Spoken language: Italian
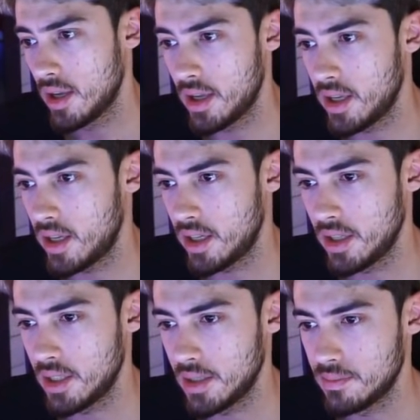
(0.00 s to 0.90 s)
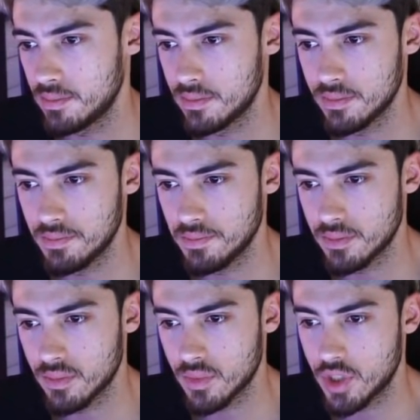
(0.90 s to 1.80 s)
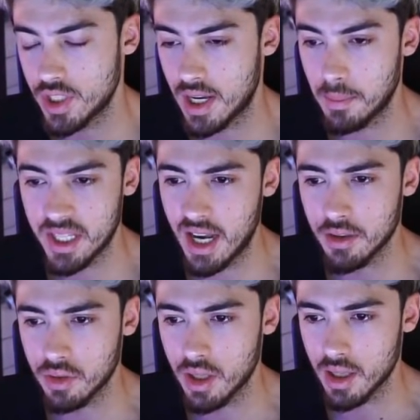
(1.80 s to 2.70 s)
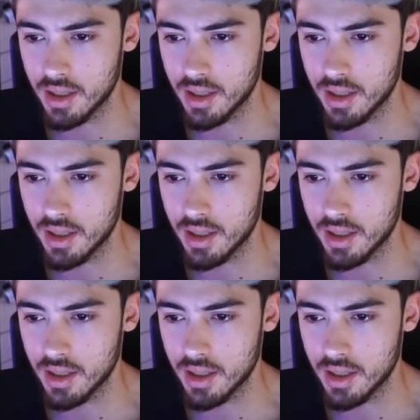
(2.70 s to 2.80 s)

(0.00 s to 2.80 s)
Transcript: E mm, ci sarebbe tanto da,